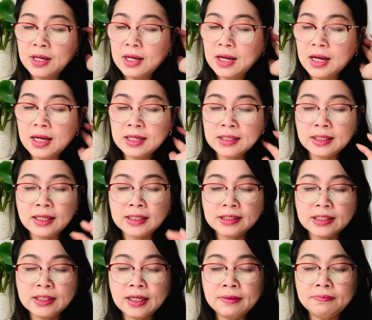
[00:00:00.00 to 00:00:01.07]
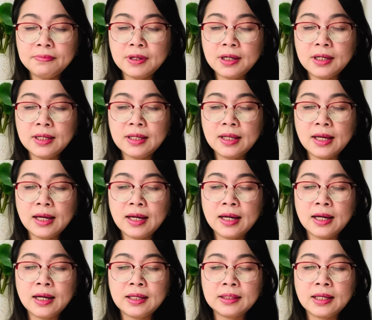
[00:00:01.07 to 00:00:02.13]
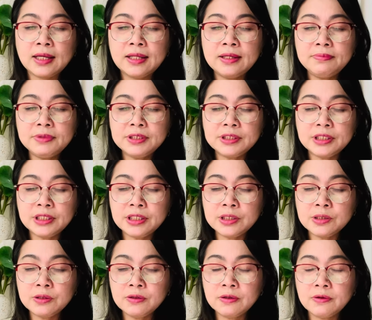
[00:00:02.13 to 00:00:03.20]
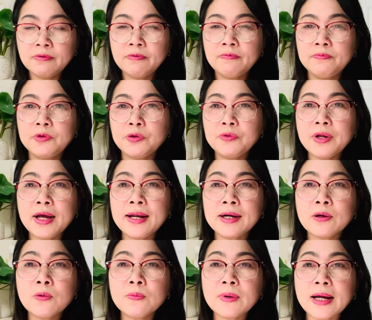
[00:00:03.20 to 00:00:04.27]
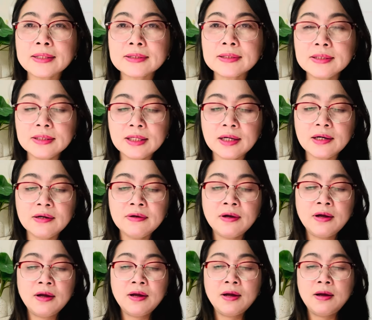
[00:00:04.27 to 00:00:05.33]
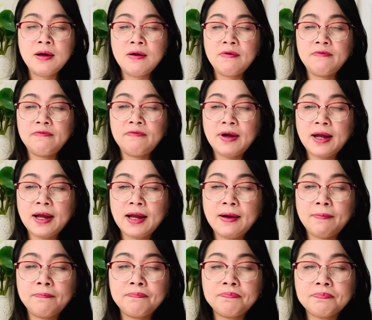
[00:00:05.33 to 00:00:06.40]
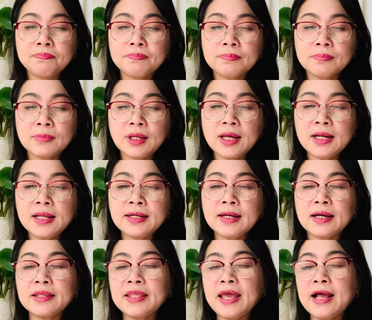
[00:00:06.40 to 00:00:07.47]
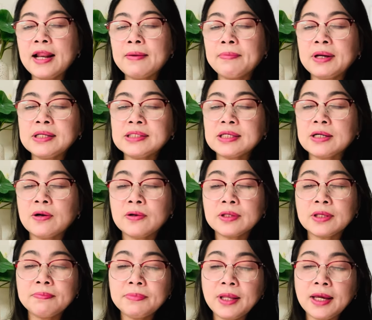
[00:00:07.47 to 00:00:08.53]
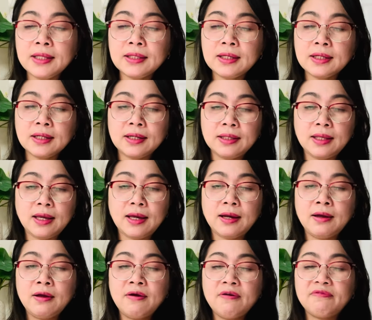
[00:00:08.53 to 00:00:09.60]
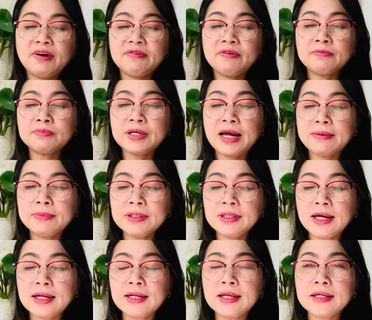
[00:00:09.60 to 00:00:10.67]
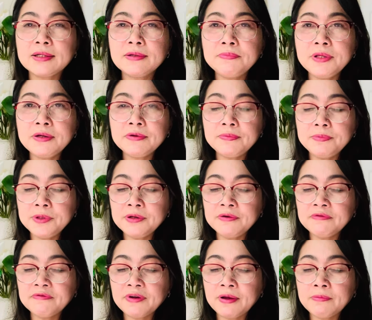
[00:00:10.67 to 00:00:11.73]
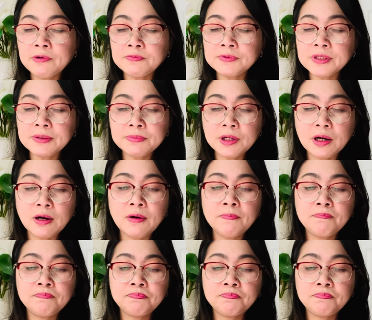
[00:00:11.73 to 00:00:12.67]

à, ca sĩ khách mời là thầy Lý Minh Trí chủ đề là cung đàn thương nhớ và cái link đặt vé là mây sài gòn net ha cả nhà và phòng trà bến thành là www com